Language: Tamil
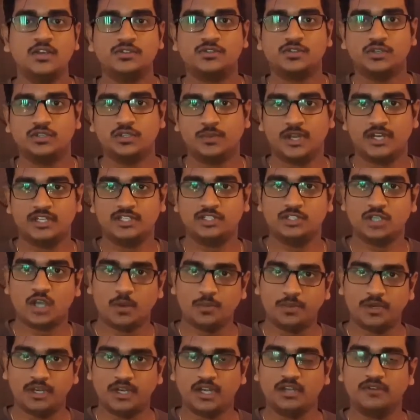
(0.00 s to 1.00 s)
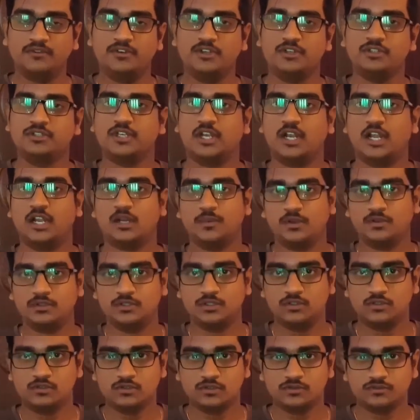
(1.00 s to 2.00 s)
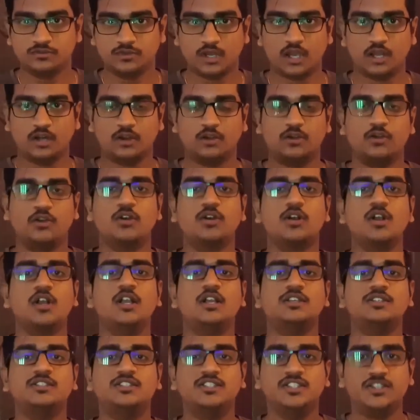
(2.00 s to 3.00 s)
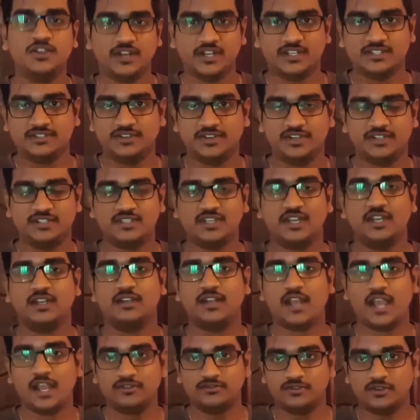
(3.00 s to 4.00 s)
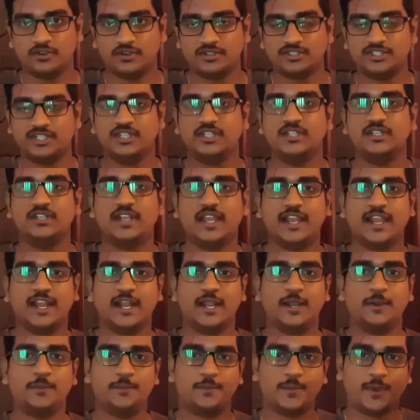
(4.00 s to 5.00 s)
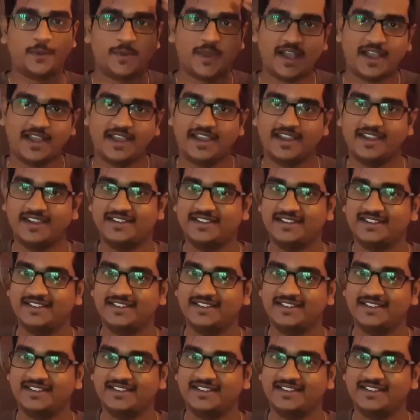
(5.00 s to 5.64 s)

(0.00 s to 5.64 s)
ஸோ இந்த மாதிரி ஜாப் ரிலேட்டட் வீடியோஸ் எல்லாருமே வந்து யூஸ்ஃபுல்லாக இருக்கும் சி யூ நெக்ஸ்ட் வீடியோஸ் அண்ட் தேங்க்ஸ் ஃபார் வாட்சிங் டேக் கேர் பபாய்